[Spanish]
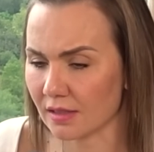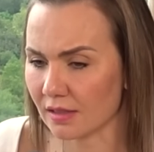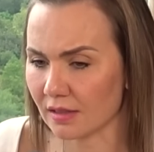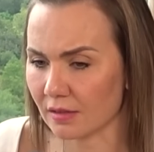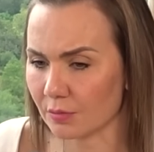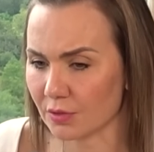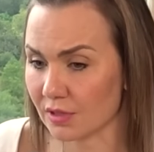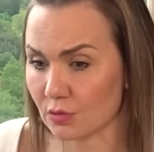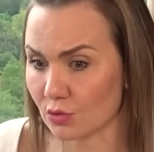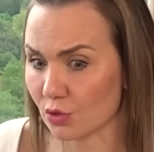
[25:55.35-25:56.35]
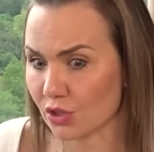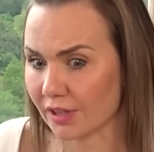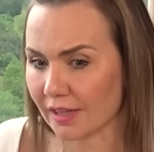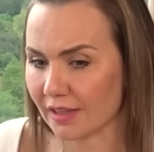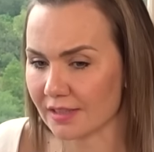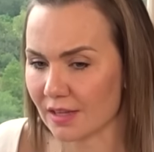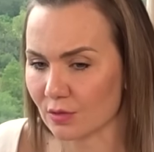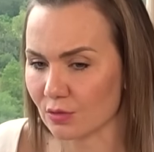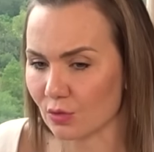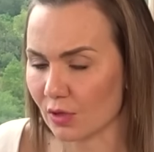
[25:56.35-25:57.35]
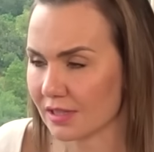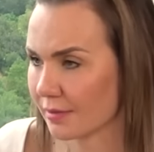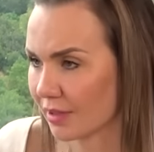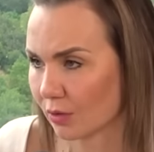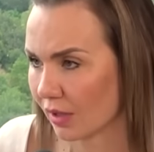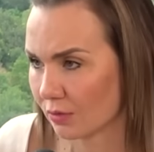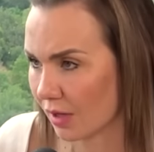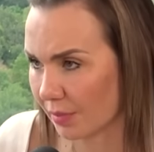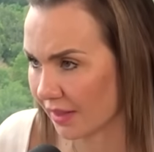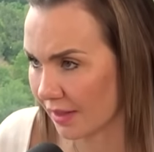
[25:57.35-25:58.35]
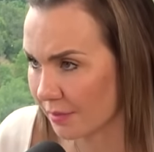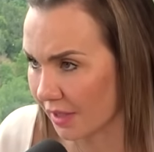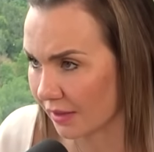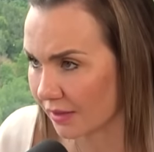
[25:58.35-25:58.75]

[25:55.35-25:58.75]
y, y pues en sus 83 años no les había tocado una pandemia.